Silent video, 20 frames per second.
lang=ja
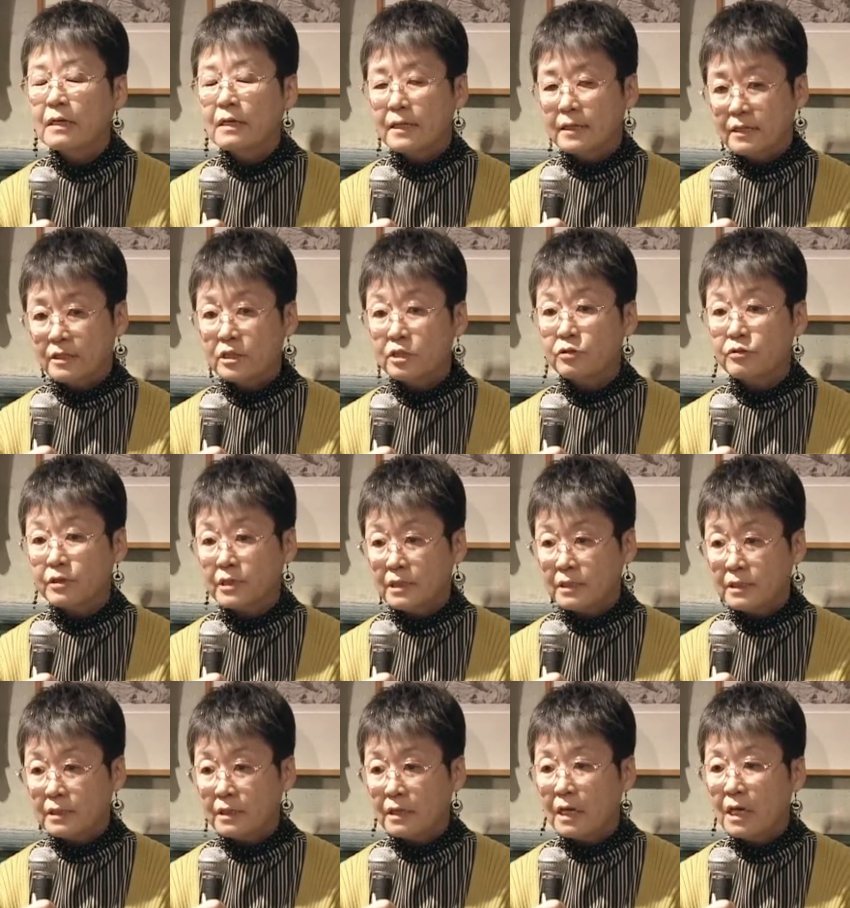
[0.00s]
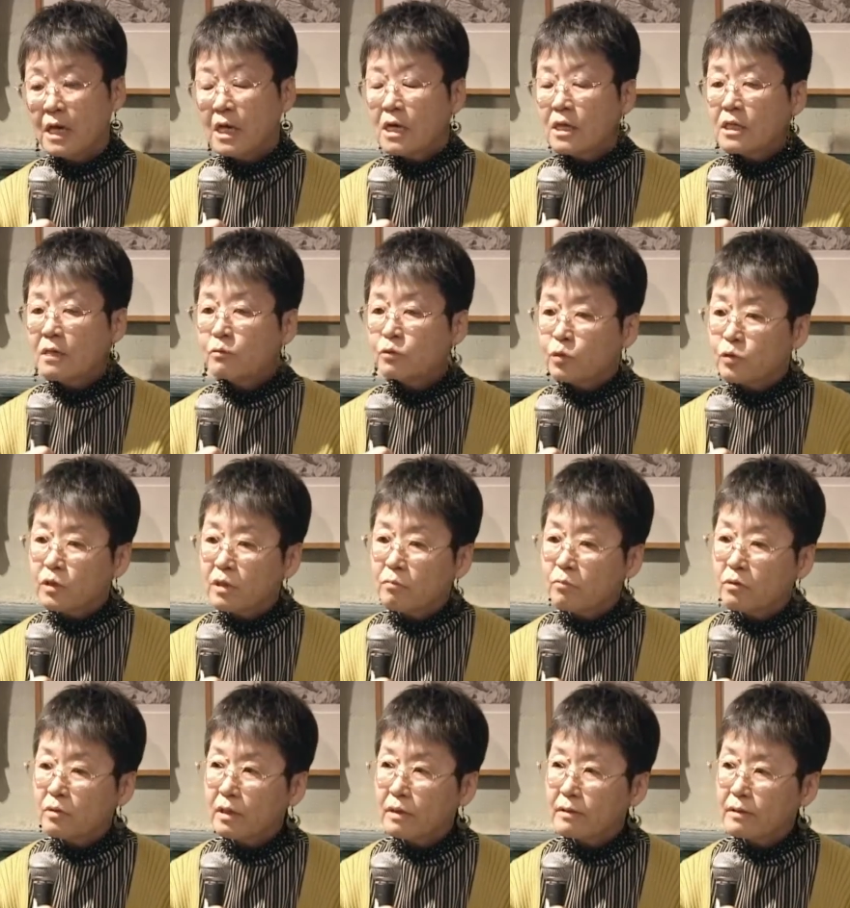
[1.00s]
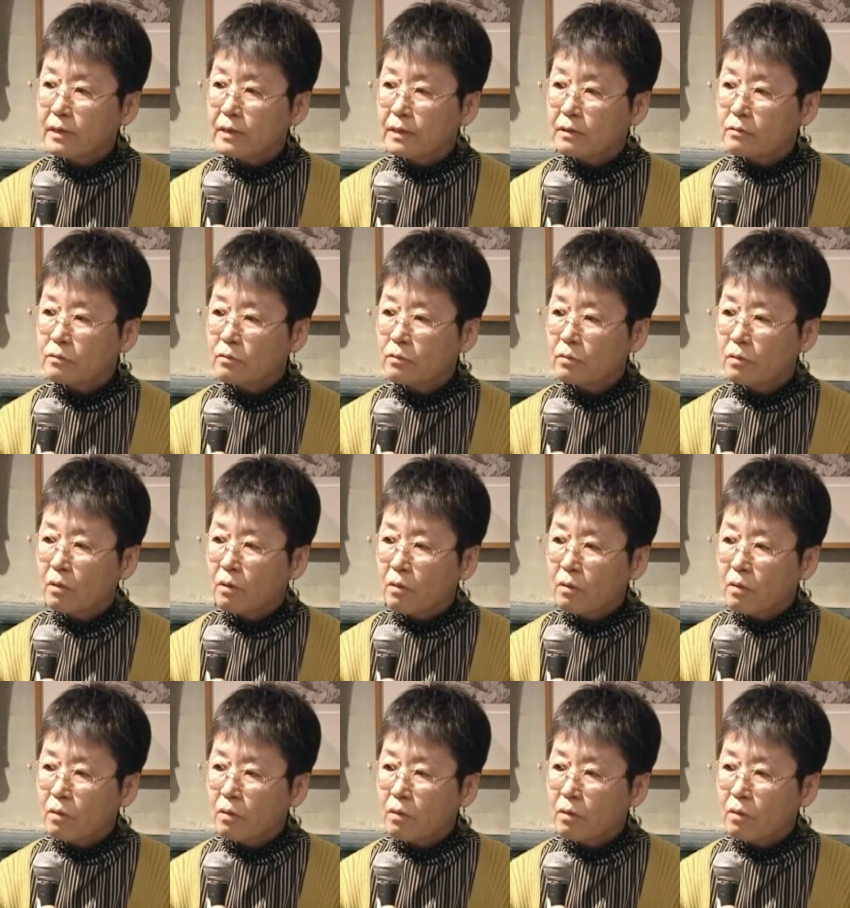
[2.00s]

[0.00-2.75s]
話をしでもとてもなんかあの。